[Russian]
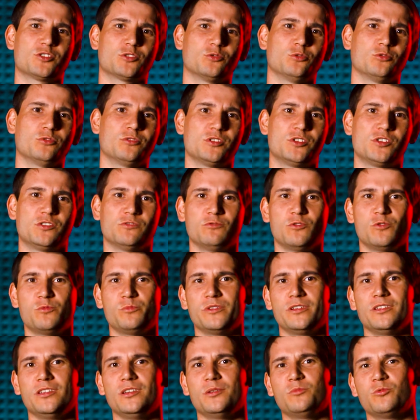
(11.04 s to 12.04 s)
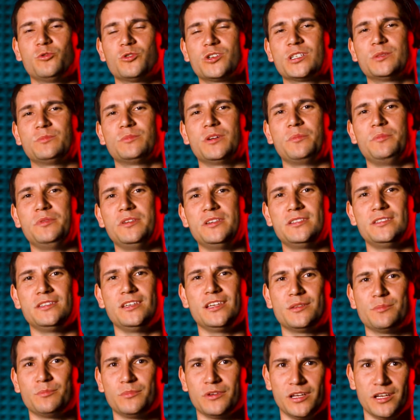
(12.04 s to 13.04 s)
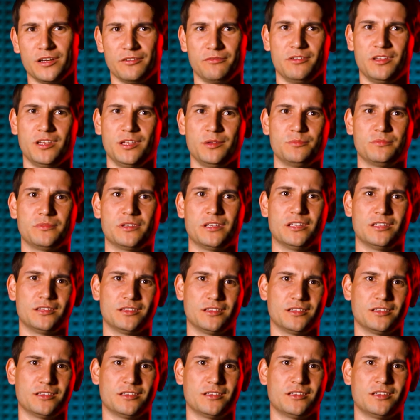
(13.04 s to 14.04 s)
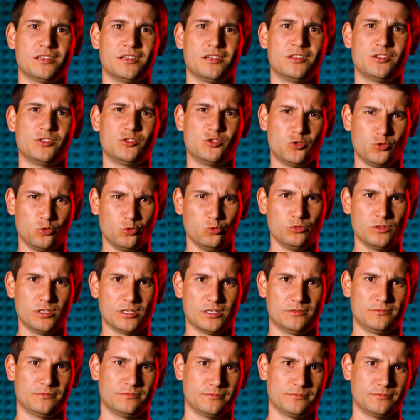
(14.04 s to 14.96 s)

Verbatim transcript: что-то, чего мы не можем объяснить, мы говорим «это чудо».